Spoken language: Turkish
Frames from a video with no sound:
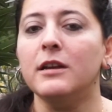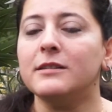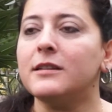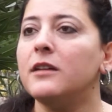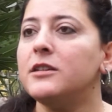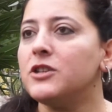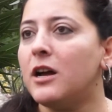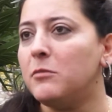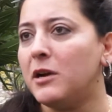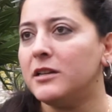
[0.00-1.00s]
Sadece
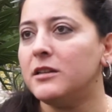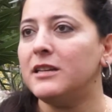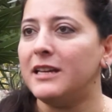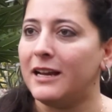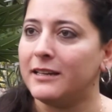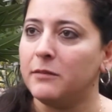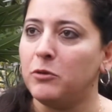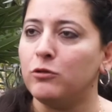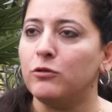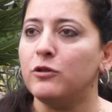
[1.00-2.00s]
Almanya'da değil hani
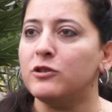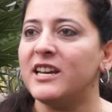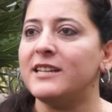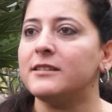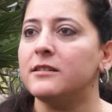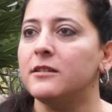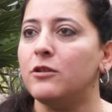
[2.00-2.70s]
Polonya, Çek sınırı,